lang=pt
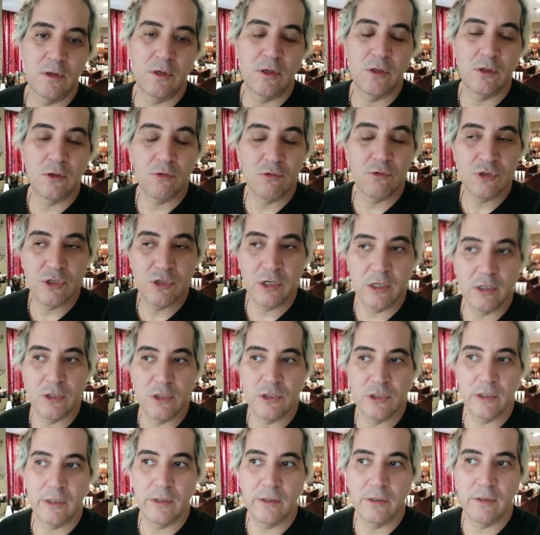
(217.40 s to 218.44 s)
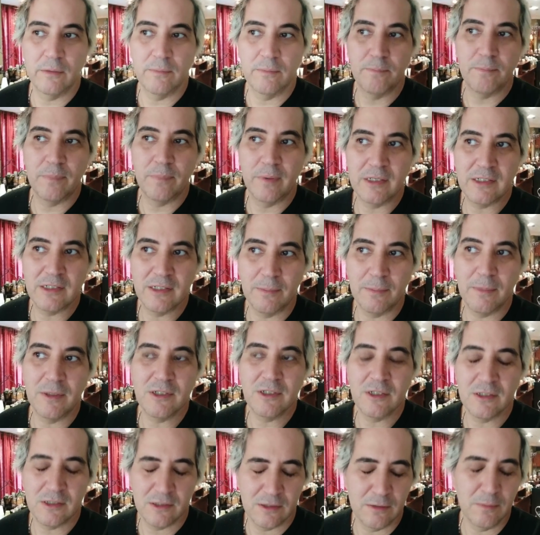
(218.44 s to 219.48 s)
Então, gente, é, presta
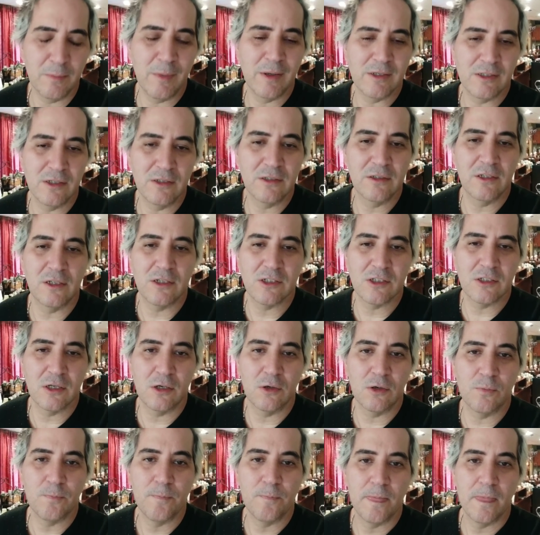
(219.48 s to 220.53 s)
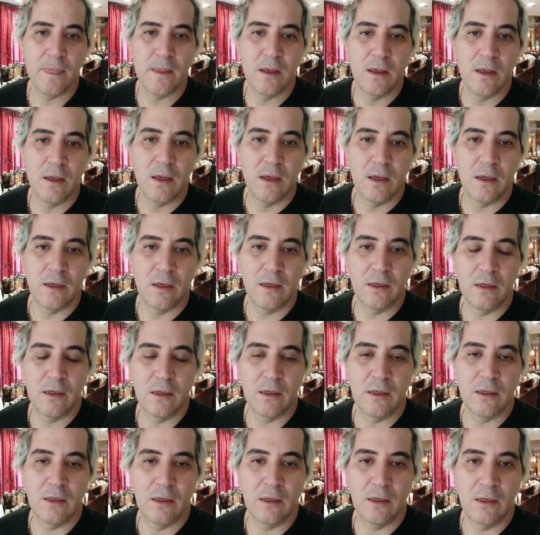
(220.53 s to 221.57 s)
bastante atenção
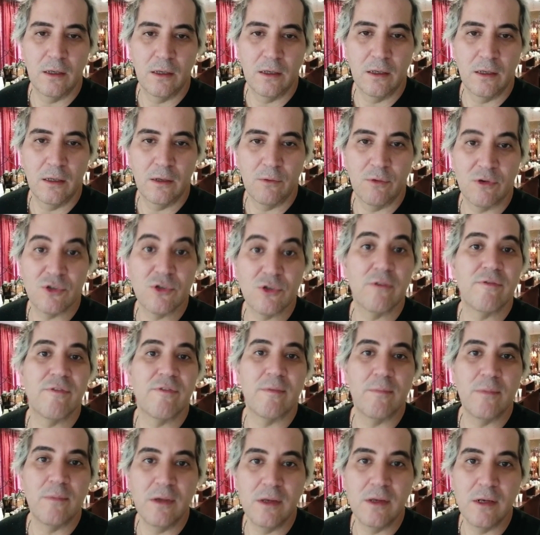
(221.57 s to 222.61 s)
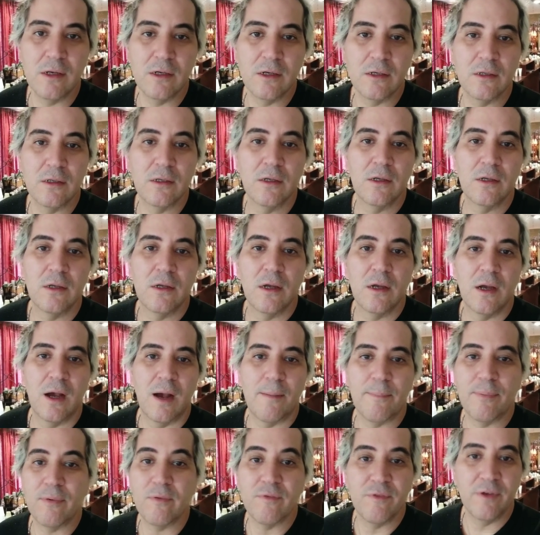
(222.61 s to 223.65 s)
é, com a sua família.
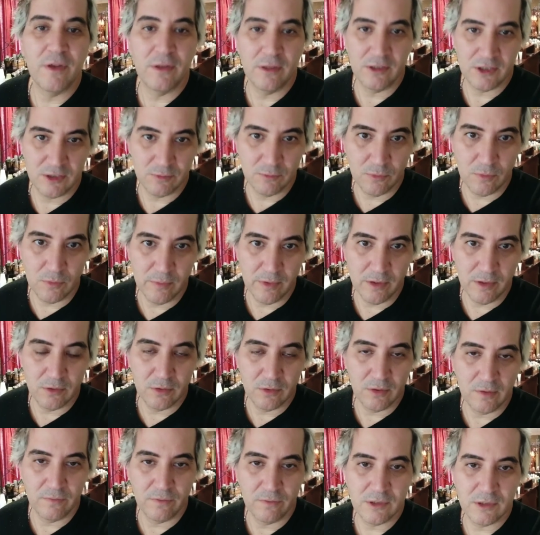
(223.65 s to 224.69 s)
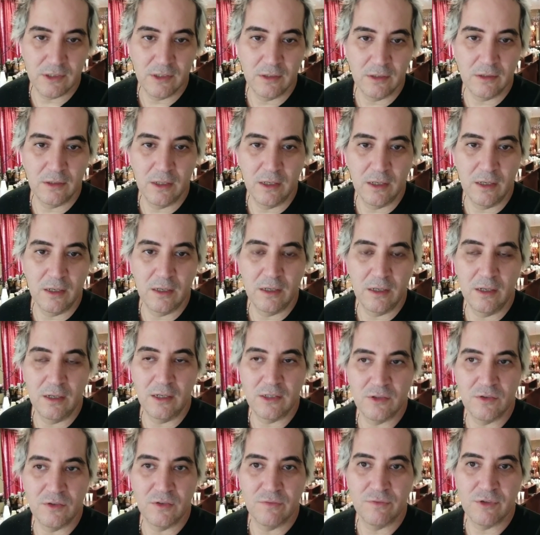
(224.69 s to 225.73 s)
Aproveita esse momento que você tem, que
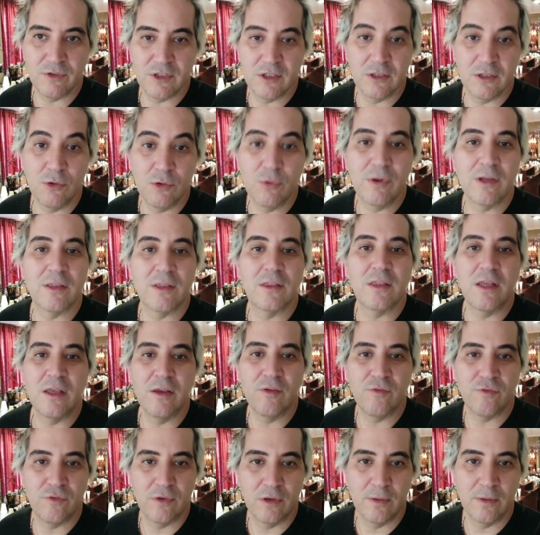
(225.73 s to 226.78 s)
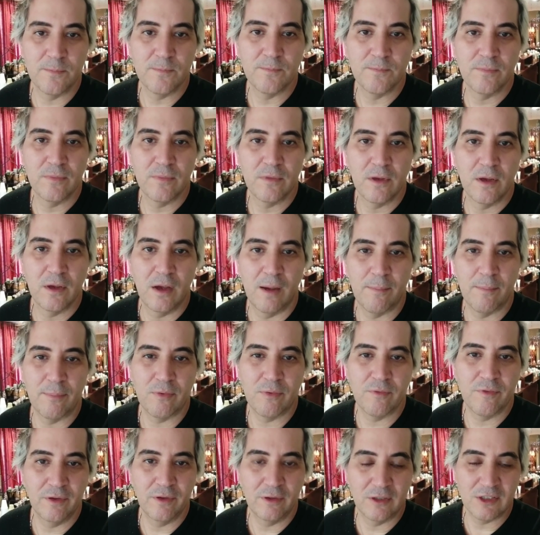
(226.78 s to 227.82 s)
às vezes você nunca teve.
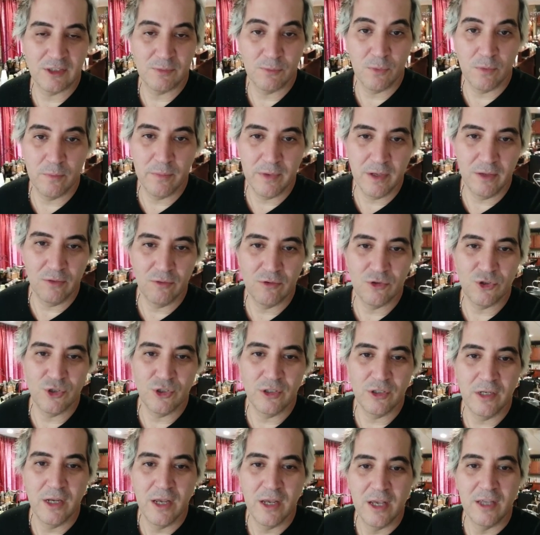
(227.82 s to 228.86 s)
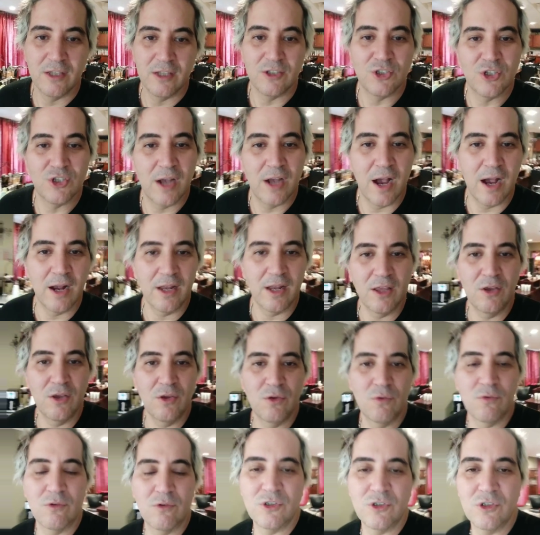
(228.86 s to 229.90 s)
Aproveita esse momento de, de
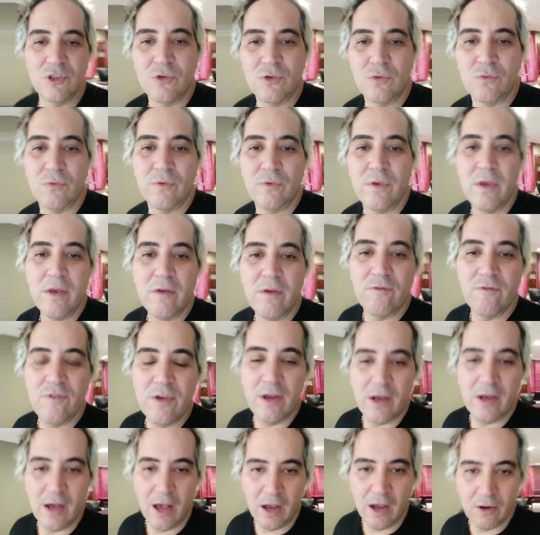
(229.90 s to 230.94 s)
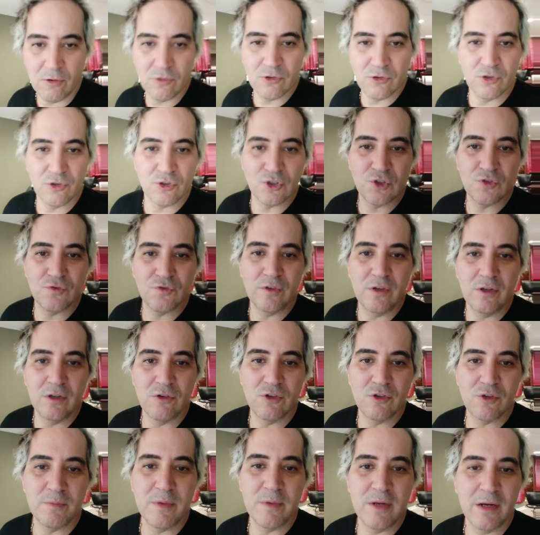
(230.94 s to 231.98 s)
carinho, de ficar com seus
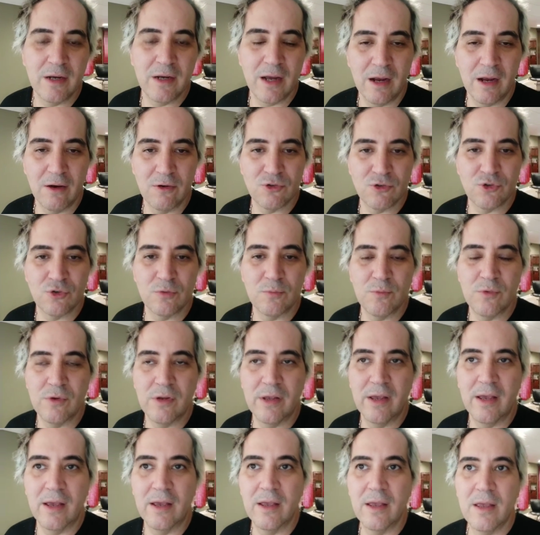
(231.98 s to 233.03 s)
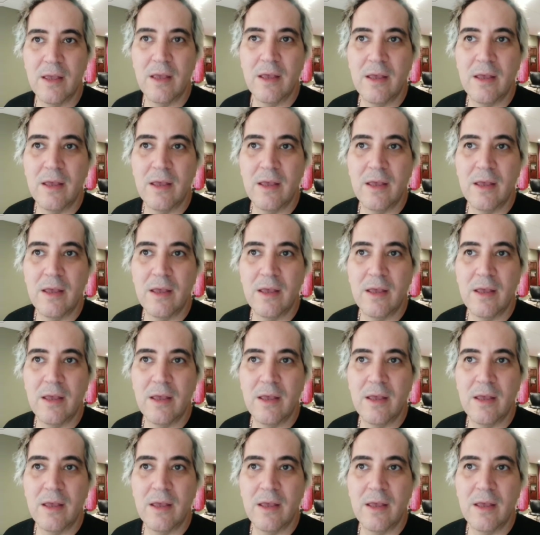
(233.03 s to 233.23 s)
filhos, brincar com sua mulher,